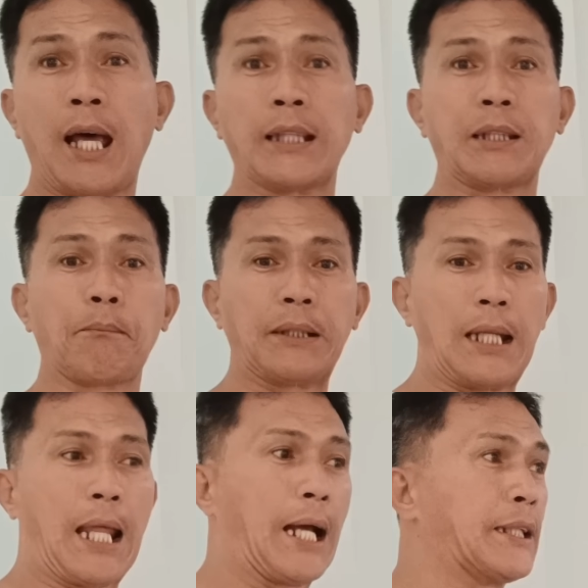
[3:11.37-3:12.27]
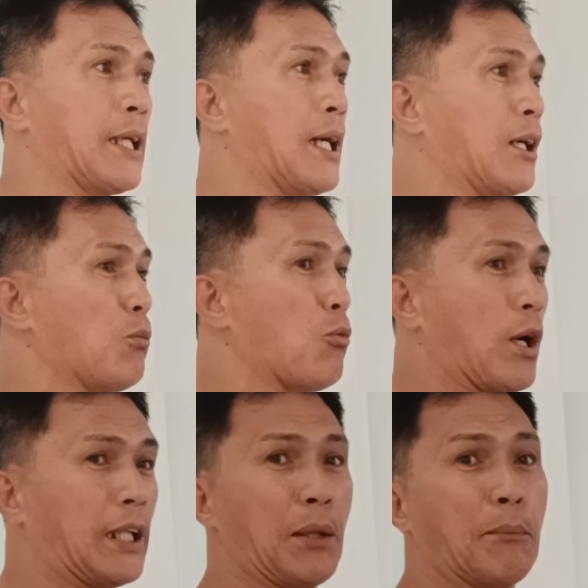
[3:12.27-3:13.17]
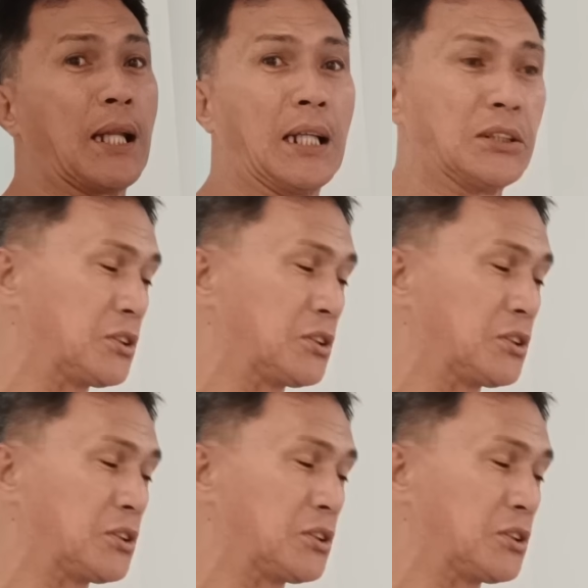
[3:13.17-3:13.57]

ating panalangin na gumawa ng himalaan Diyos